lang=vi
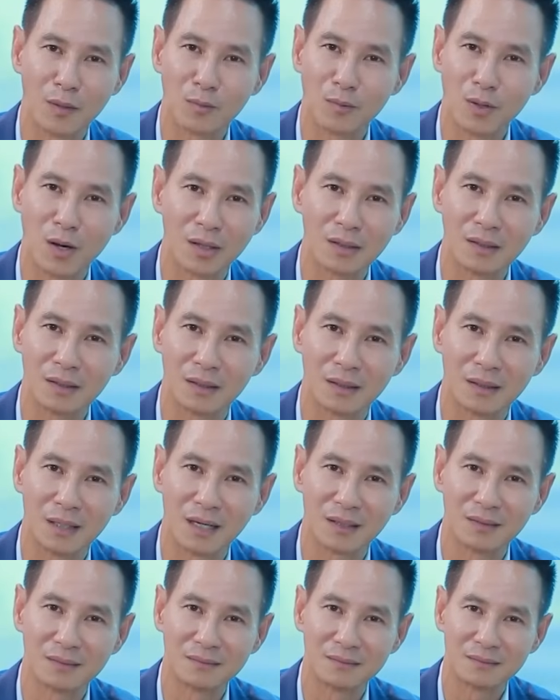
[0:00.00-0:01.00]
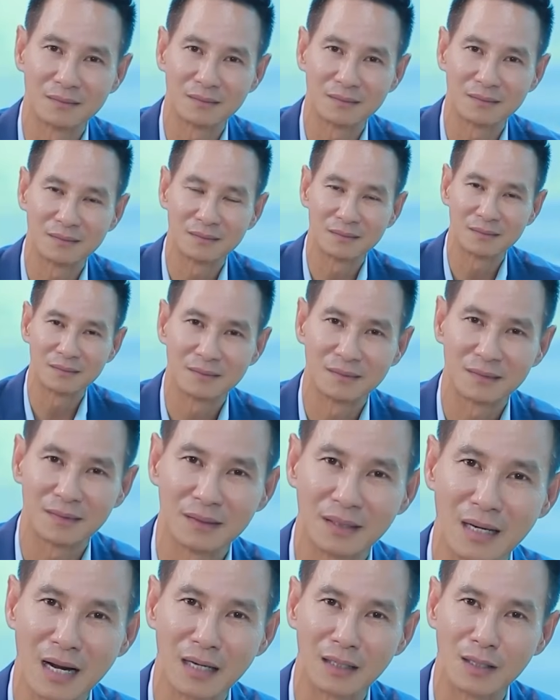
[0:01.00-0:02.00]
không đoán được đâu
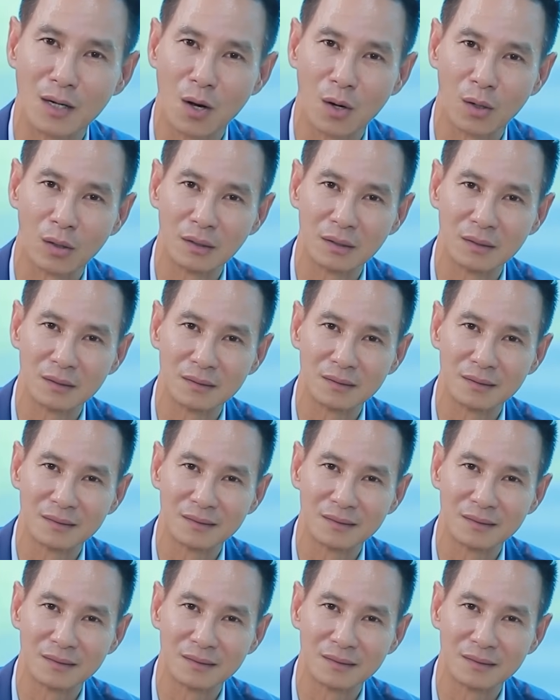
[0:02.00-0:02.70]
đang đoán